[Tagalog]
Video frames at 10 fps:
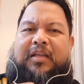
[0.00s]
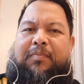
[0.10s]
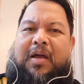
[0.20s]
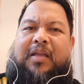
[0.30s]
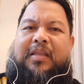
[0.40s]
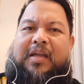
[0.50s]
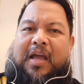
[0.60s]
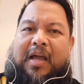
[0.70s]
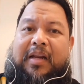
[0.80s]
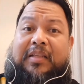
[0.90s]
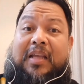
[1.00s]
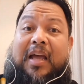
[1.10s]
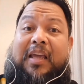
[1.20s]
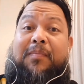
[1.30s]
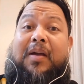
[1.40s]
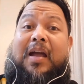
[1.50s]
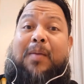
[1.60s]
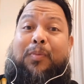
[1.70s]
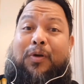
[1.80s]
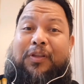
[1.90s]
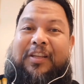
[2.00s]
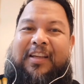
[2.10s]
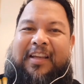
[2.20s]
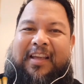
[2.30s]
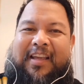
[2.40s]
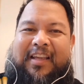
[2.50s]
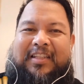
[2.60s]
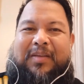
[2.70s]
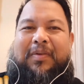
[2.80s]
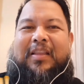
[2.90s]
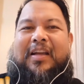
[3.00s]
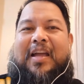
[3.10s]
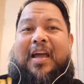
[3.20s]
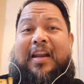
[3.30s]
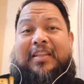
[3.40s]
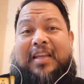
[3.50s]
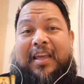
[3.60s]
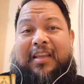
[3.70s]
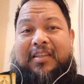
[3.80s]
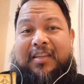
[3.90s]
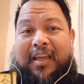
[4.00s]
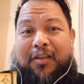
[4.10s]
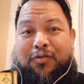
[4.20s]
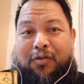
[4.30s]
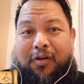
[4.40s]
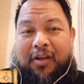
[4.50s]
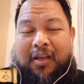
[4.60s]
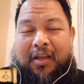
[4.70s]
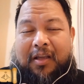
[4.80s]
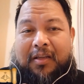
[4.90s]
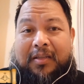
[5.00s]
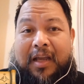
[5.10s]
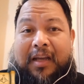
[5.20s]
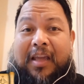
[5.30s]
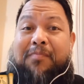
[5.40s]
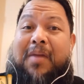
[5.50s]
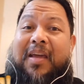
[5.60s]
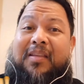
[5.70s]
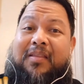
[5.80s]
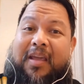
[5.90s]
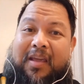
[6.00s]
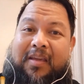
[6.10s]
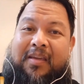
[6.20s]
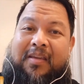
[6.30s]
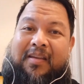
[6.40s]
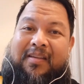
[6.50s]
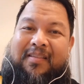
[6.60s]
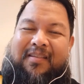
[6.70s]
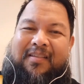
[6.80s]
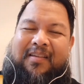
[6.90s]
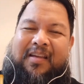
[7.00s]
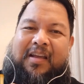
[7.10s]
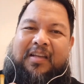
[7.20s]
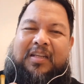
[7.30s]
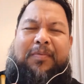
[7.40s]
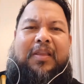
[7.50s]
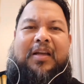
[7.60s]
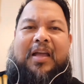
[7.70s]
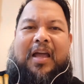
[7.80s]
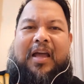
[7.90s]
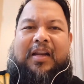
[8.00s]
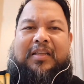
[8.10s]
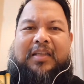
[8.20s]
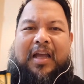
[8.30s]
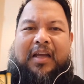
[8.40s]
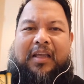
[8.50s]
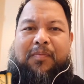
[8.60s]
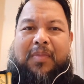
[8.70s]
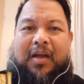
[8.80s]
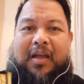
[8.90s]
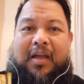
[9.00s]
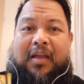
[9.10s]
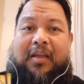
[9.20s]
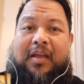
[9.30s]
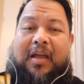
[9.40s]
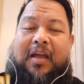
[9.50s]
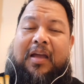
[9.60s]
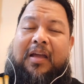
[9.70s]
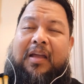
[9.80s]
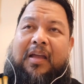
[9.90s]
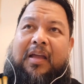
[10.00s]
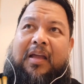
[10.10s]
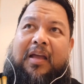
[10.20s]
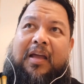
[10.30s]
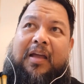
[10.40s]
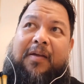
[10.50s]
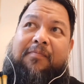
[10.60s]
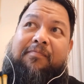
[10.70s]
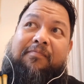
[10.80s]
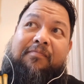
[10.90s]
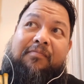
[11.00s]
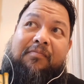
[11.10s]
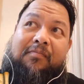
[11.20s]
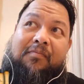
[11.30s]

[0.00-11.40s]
Siya ba naghahari sa aking maghapon? Siya ba naghahari sa aking schedule? Sa aking my day? no siya ba naghahari sa aking mga uh, um,